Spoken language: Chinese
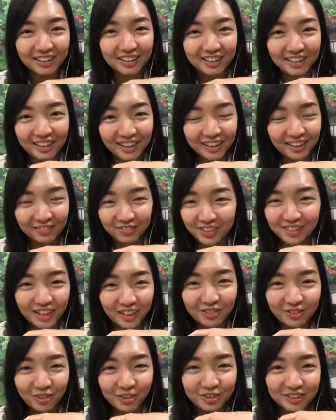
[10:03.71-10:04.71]
呃，非
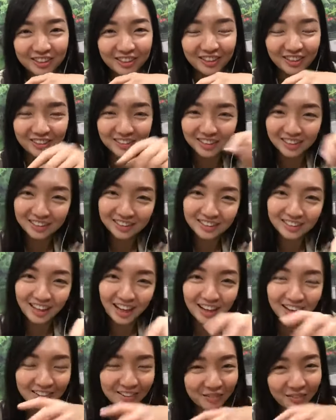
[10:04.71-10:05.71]
常荣幸哦，这次
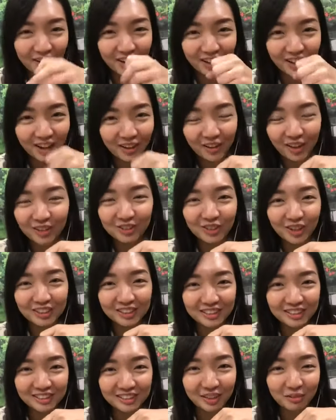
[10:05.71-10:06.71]
来啊，你们要赶快抓
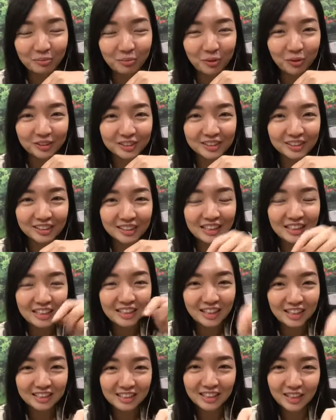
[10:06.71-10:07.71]
紧陈博士，
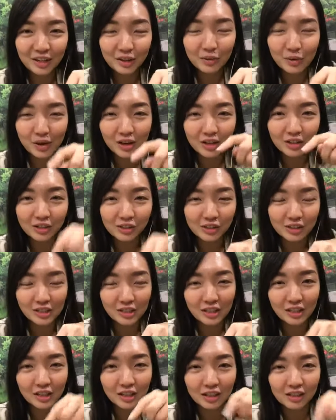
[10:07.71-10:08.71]
他这个月二十
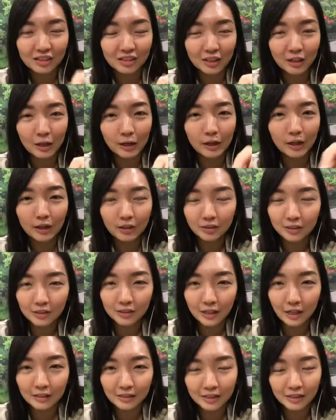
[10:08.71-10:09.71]
一、二十二、二十
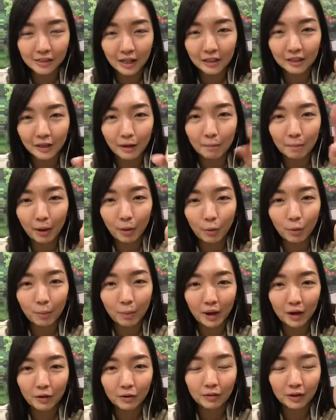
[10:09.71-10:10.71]
三这三天拜五
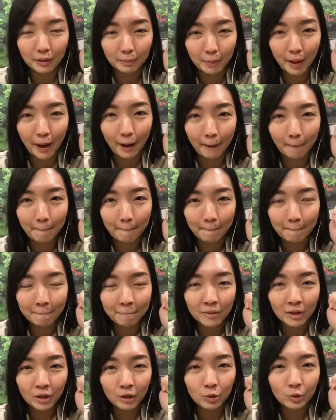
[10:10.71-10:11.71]
拜六礼拜。
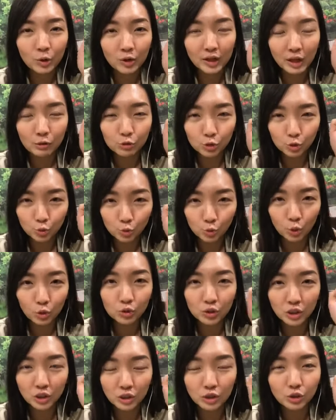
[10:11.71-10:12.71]
如果要做
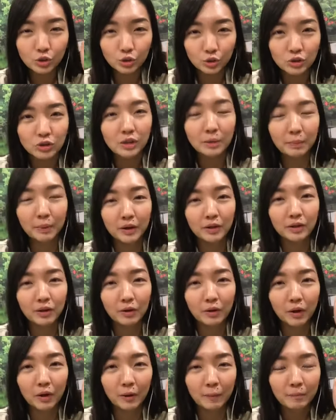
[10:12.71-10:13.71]
咨询的朋友
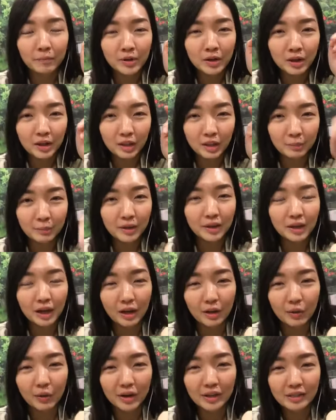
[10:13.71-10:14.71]
哈，你们
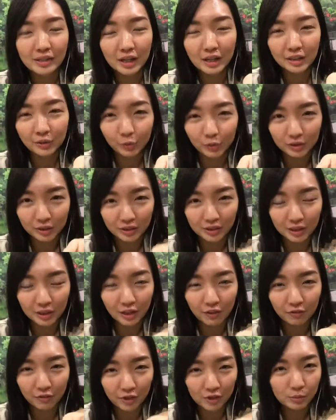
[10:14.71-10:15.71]
赶快在我的这
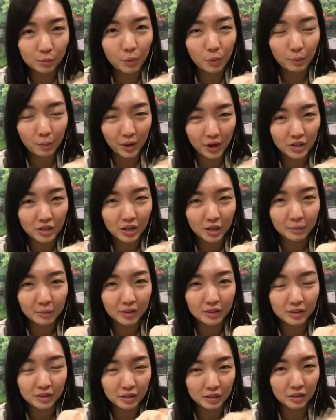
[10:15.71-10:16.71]
个 Facebook page 那
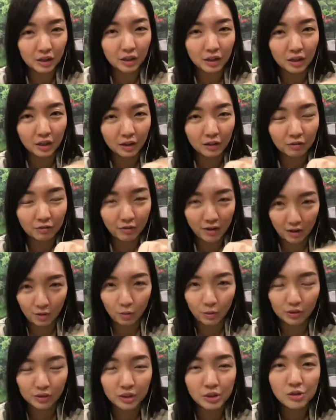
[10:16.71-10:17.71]
边咨呃发
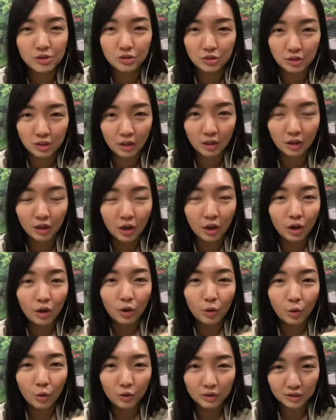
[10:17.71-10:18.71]
我信息，
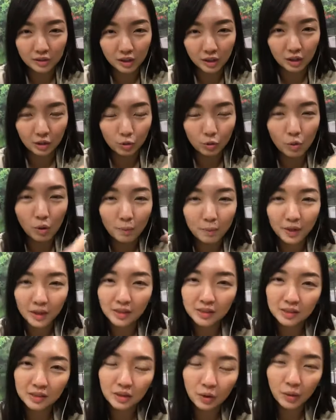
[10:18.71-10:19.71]
或者如果平
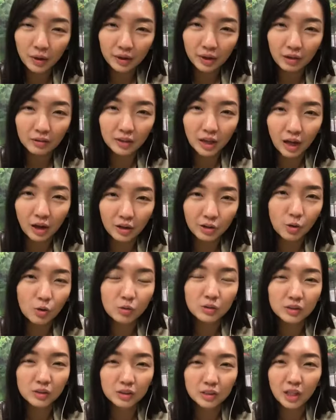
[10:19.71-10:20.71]
时的话你要打
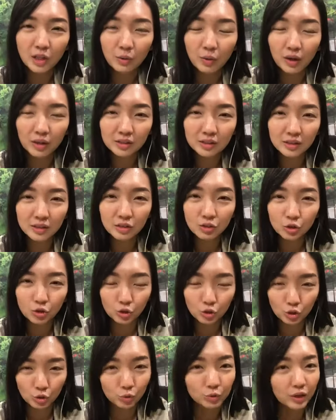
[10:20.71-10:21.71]
公司电话是
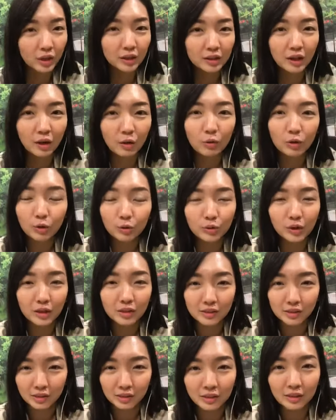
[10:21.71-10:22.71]
九点到六
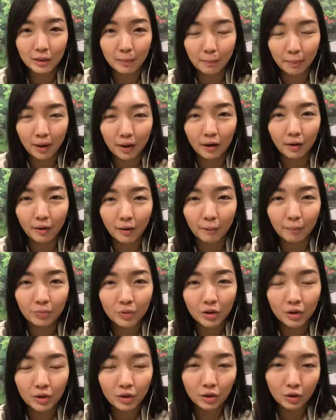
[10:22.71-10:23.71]
点时间办了哈。
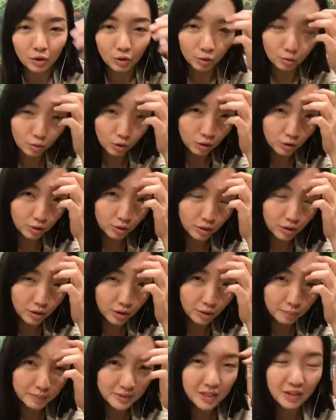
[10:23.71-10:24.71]
如果
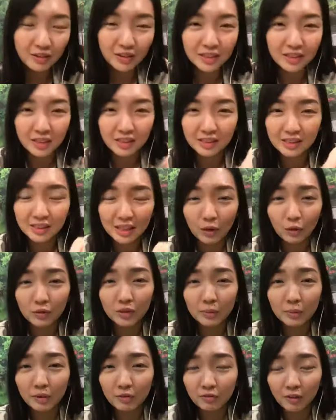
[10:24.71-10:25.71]
呃比较理想是在我
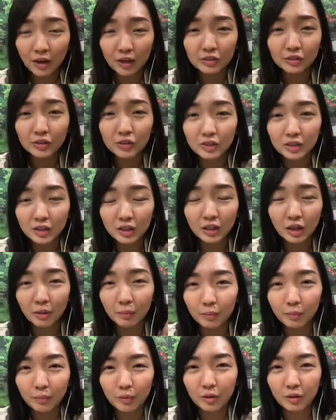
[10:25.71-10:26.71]
这边发信息
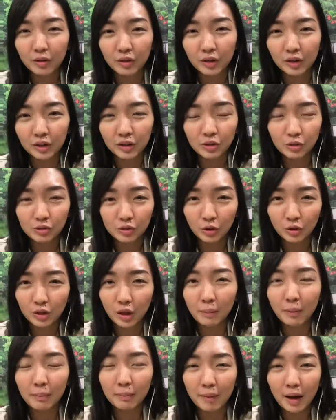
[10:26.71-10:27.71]
了，可能有时候他
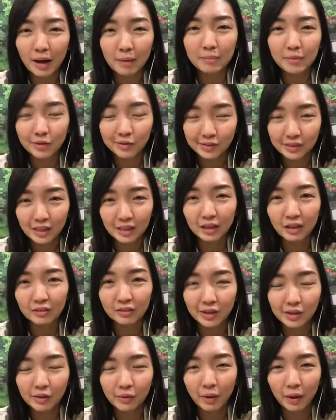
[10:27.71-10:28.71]
们忙没有接到
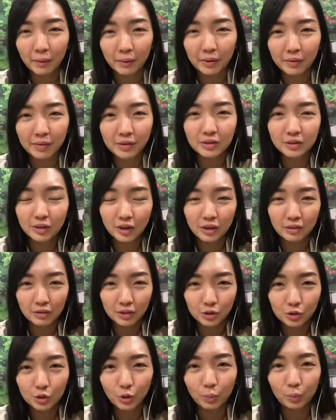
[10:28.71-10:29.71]
电话，因为现在
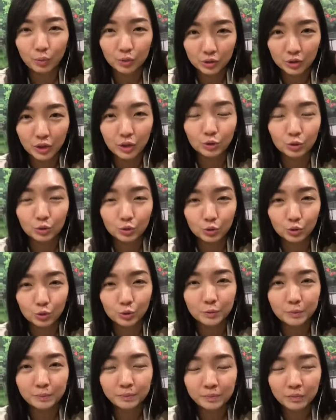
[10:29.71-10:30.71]
人手不是很足，
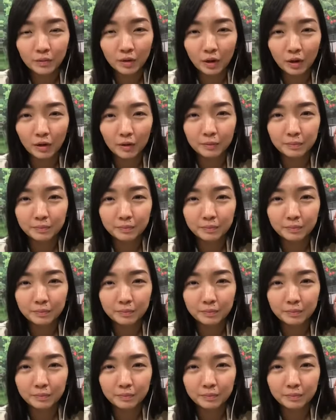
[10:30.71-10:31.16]
哦，